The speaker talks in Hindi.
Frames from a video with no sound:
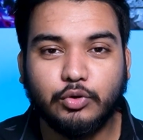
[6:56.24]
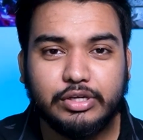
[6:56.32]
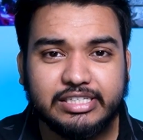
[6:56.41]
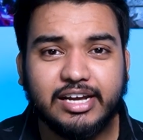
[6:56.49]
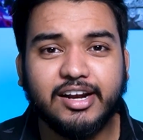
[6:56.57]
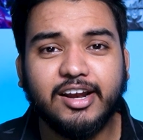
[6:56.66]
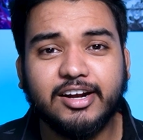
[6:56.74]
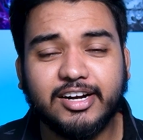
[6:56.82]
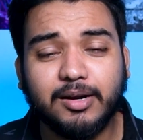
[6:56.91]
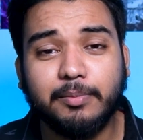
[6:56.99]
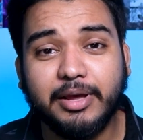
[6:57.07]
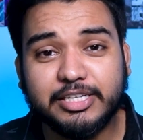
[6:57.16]
तो इससे
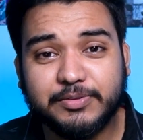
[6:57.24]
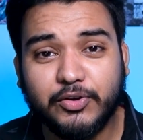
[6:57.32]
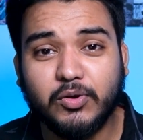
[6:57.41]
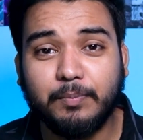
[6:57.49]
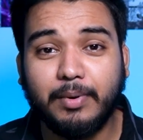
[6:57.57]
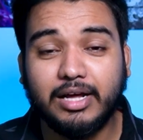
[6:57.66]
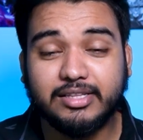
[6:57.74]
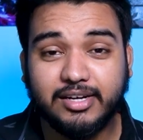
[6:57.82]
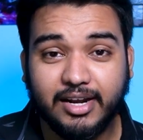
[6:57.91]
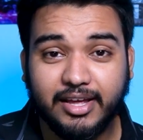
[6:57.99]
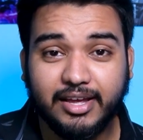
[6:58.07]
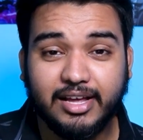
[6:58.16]
रिलेटेड हम नेक्स्ट वीडियो में बात
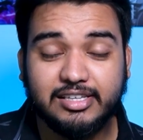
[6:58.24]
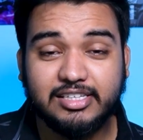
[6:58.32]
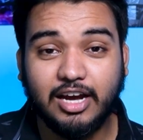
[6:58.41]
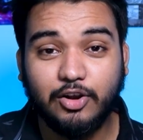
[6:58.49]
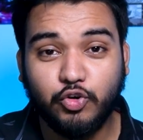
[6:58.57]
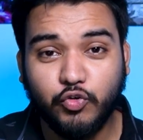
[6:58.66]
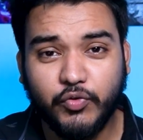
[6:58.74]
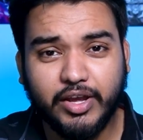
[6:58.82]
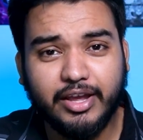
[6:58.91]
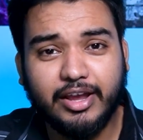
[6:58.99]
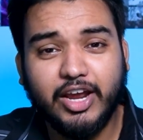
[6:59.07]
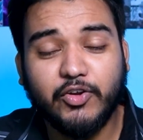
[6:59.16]
करेंगे जहाँ लूफी
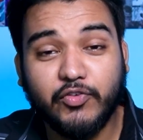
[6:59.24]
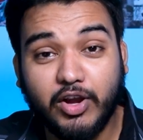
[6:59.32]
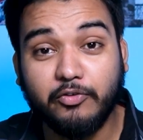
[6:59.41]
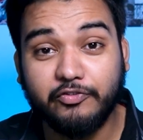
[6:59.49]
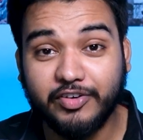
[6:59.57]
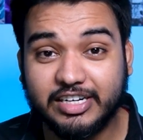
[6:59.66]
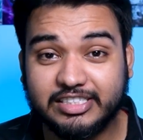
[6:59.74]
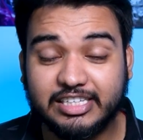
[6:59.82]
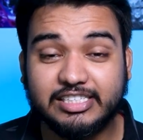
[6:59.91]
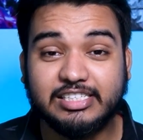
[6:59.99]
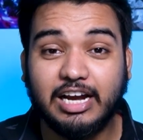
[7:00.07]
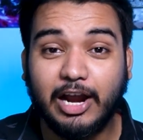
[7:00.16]
गेयर फाइव
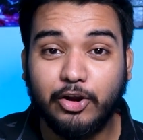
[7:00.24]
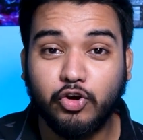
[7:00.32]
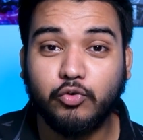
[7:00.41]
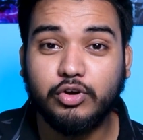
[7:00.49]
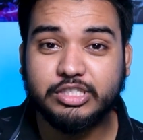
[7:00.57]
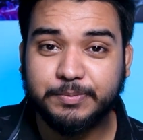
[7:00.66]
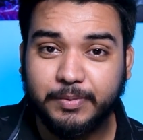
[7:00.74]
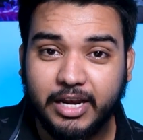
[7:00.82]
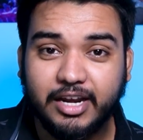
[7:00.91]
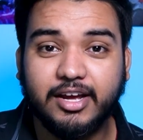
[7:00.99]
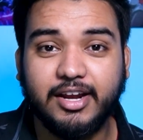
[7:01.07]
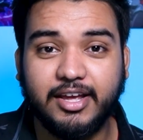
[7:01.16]
इस काइडो को
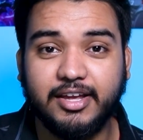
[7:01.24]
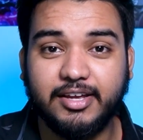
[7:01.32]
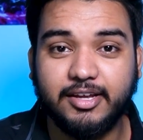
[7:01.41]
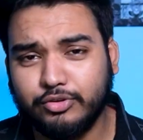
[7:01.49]
एक्सप्लेन करेंगे